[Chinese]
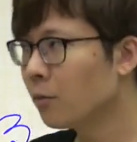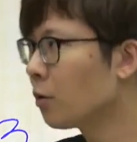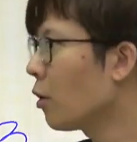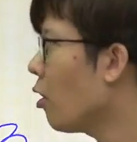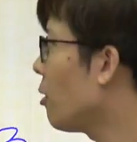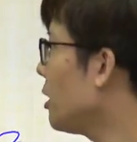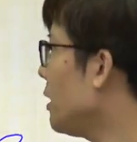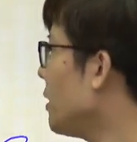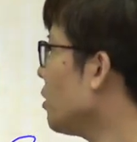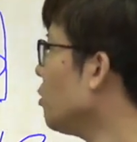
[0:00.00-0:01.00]
比如说，我
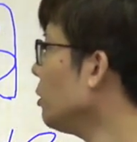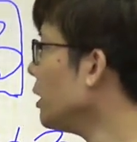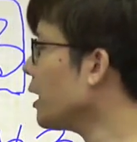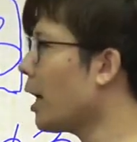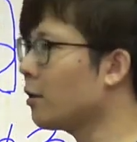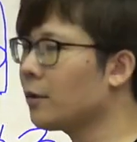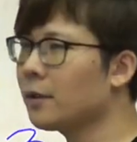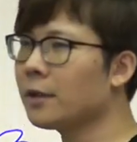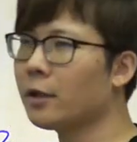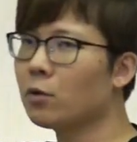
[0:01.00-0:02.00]
们已经固定啊，就
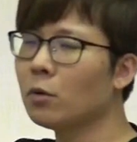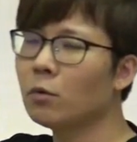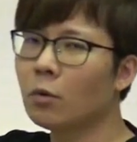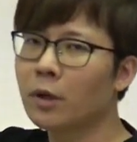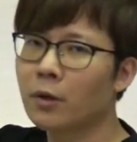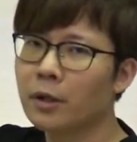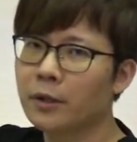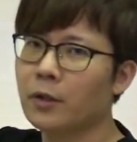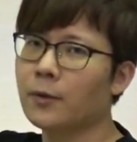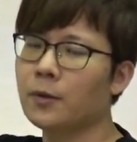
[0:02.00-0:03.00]
是在中午会有
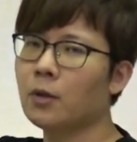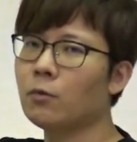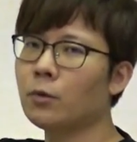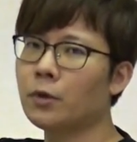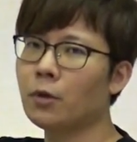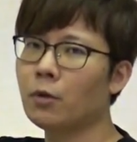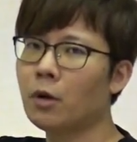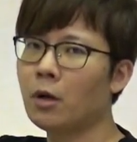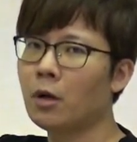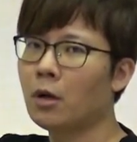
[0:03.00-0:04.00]
一个小时的午
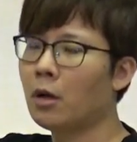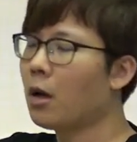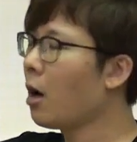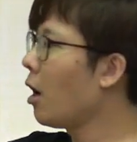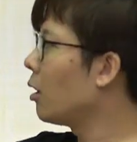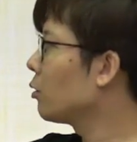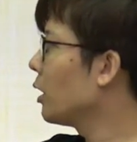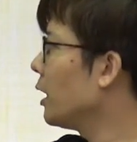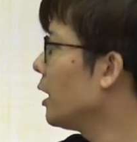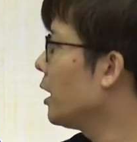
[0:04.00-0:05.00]
休，好，
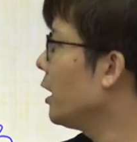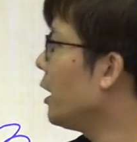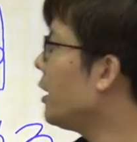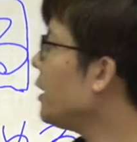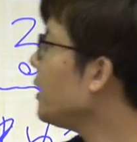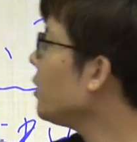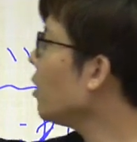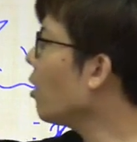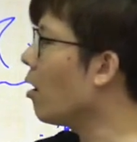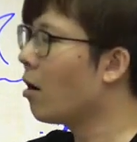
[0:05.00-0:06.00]
所以一经
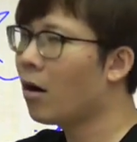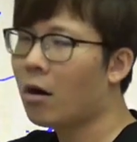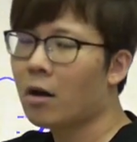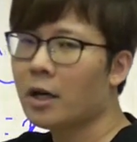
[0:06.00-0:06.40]
定哦，